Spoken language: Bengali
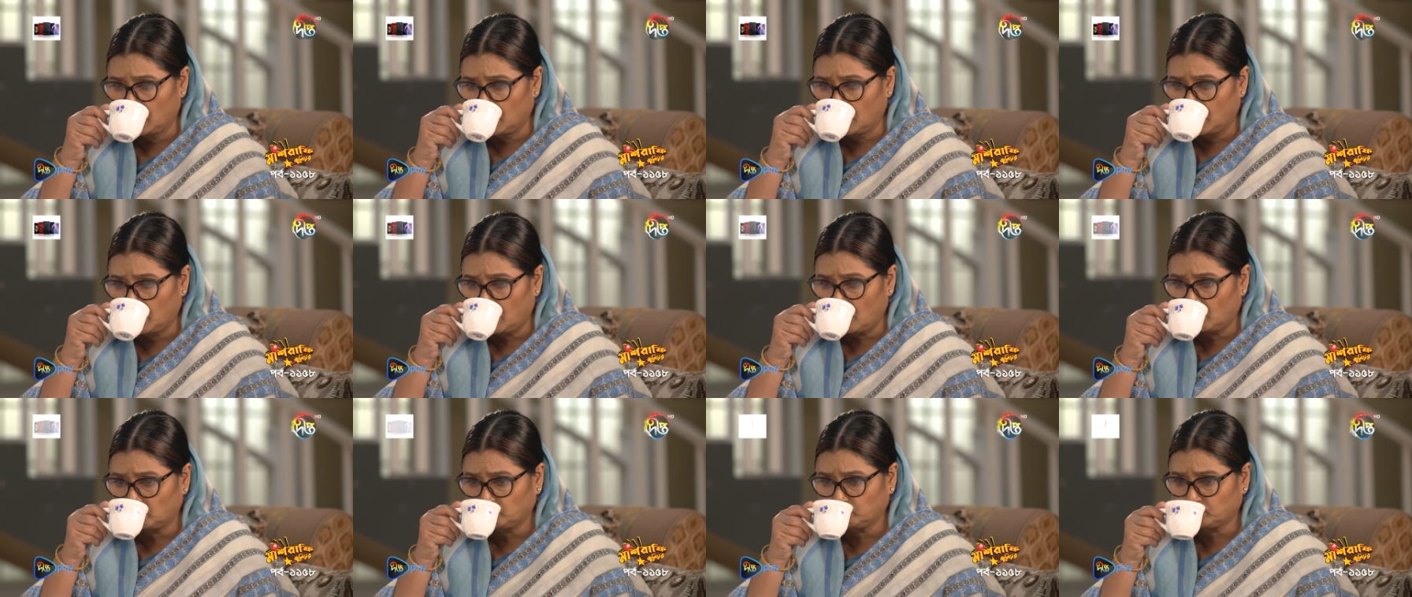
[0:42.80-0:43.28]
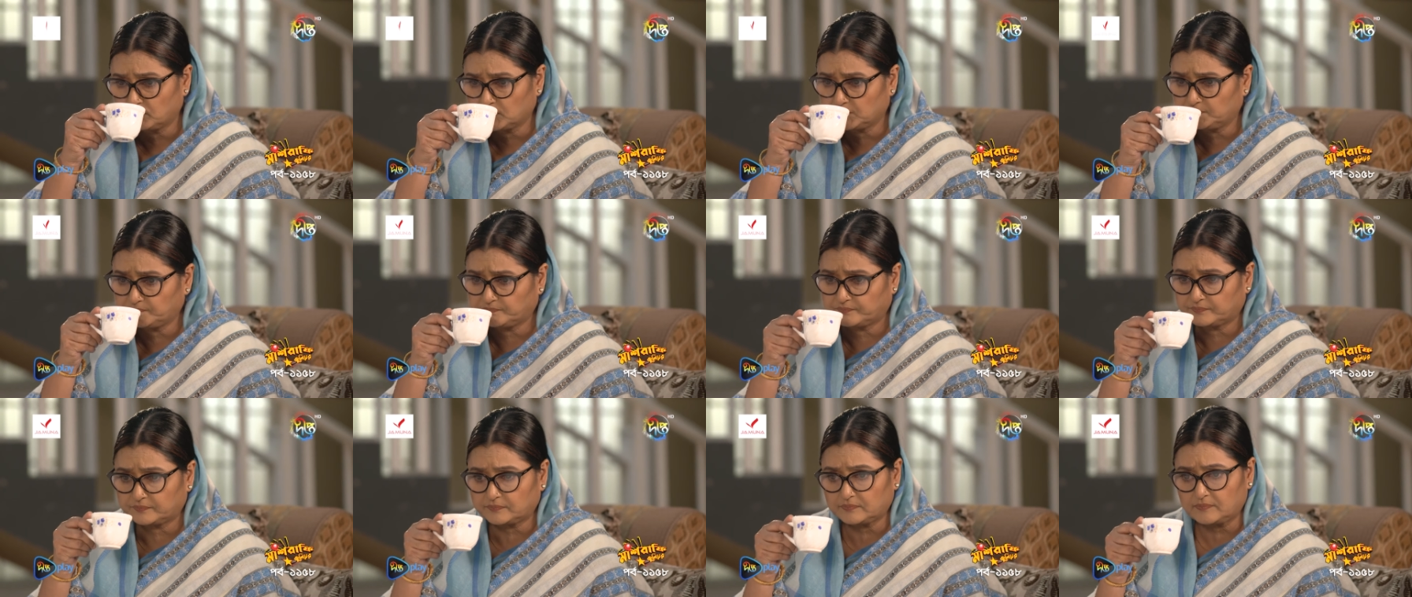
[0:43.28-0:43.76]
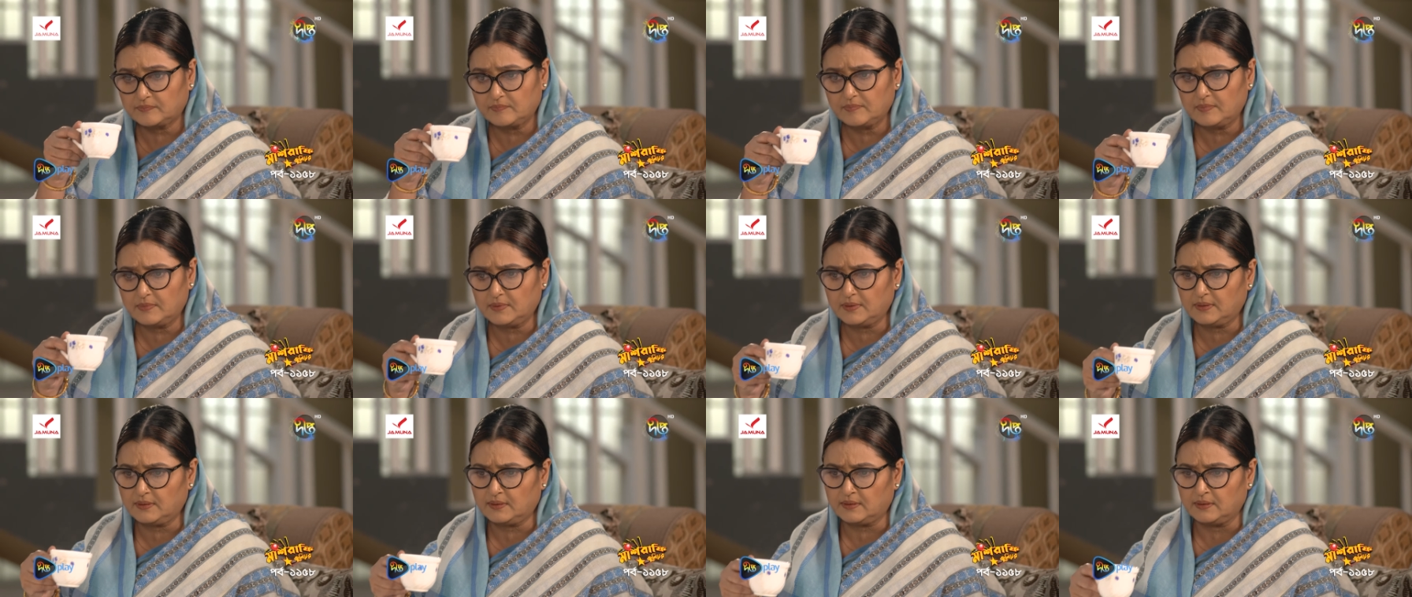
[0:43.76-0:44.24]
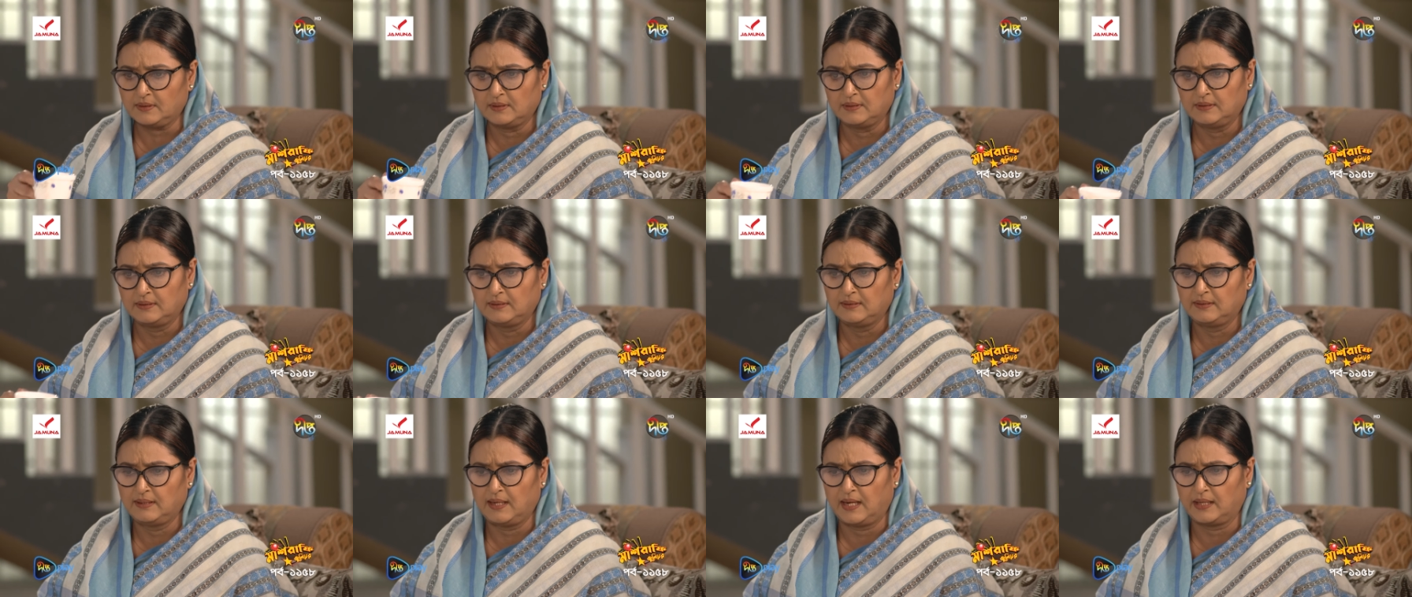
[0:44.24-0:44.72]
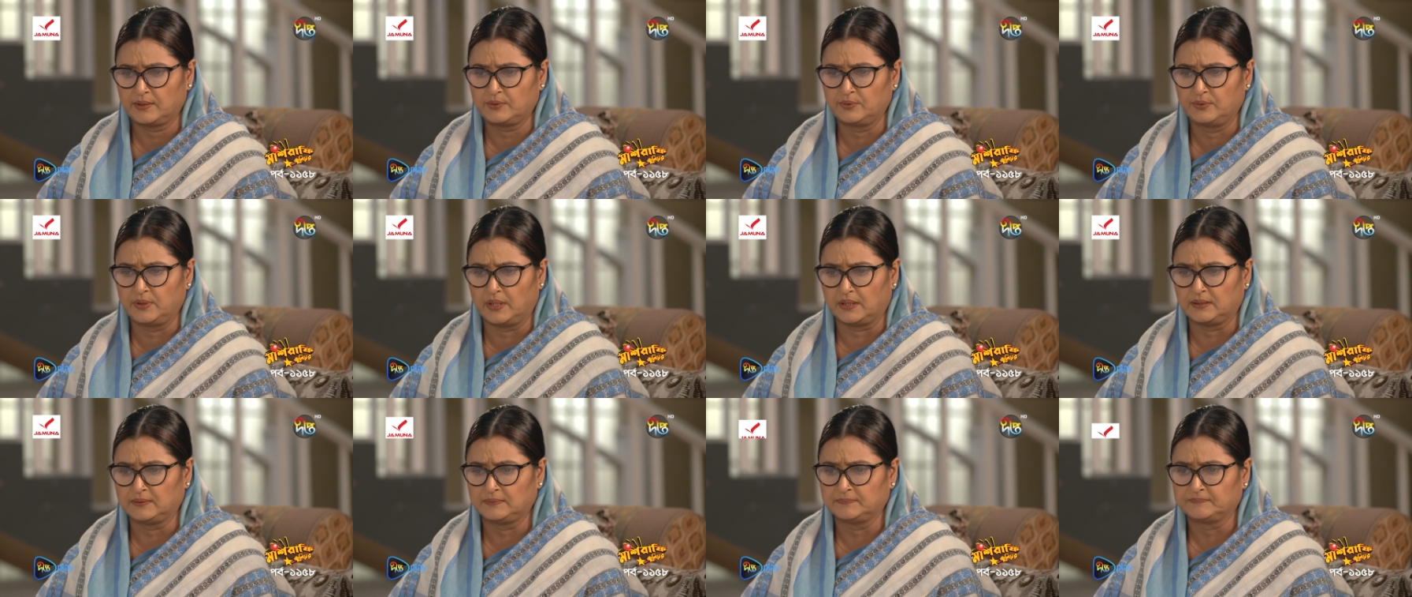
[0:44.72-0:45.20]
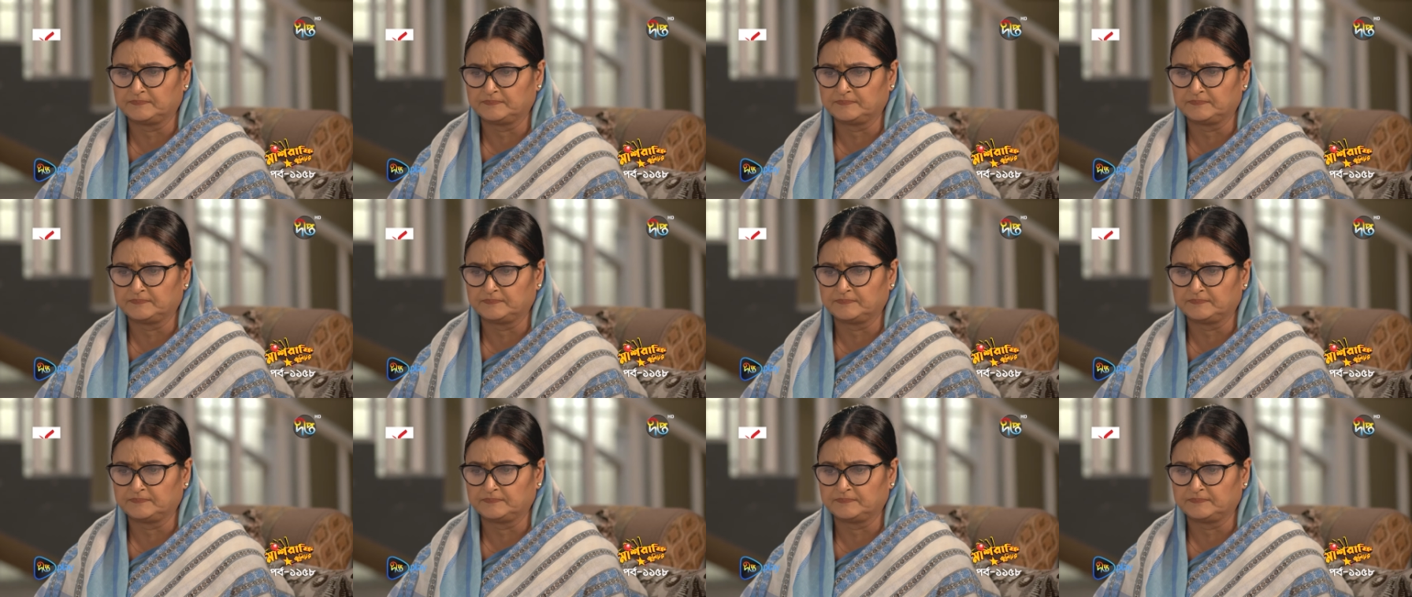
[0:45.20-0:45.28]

চিন্তা হচ্ছে না রুনা